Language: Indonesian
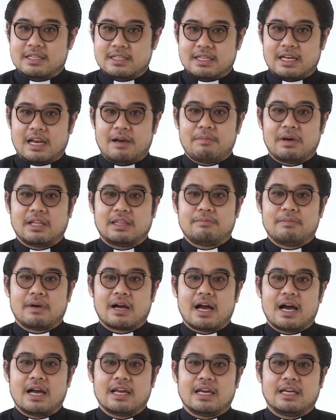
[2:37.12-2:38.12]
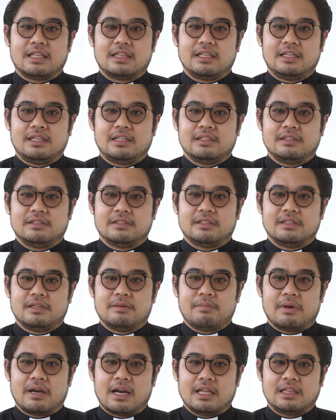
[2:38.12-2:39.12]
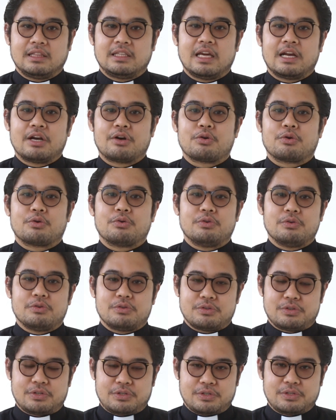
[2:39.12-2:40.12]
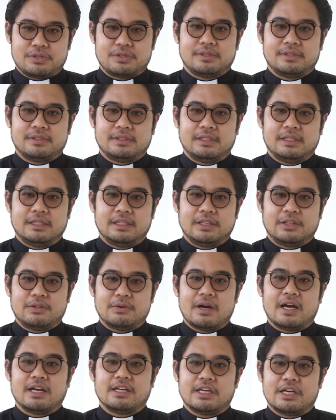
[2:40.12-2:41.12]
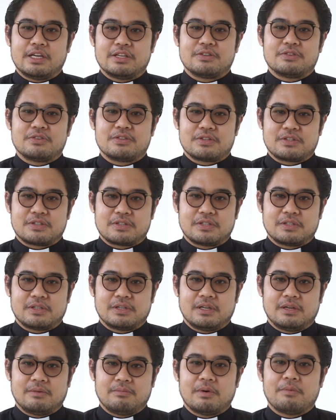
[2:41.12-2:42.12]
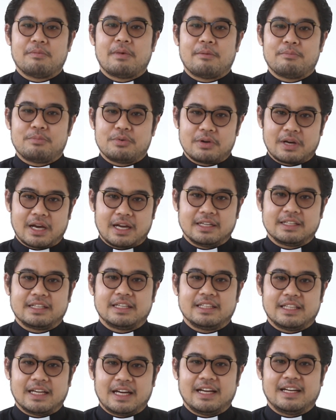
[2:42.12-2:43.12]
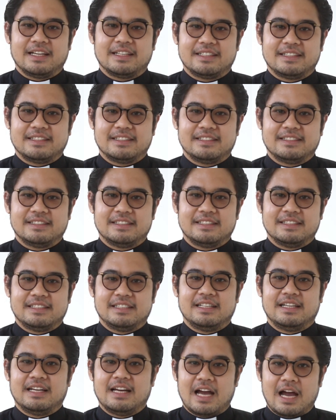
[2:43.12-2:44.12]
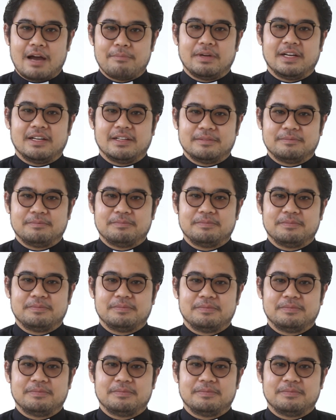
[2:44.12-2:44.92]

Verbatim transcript: Selamat menghayati penantian Roh Kudus. Tuhan Yesus memampukan kita. Amin.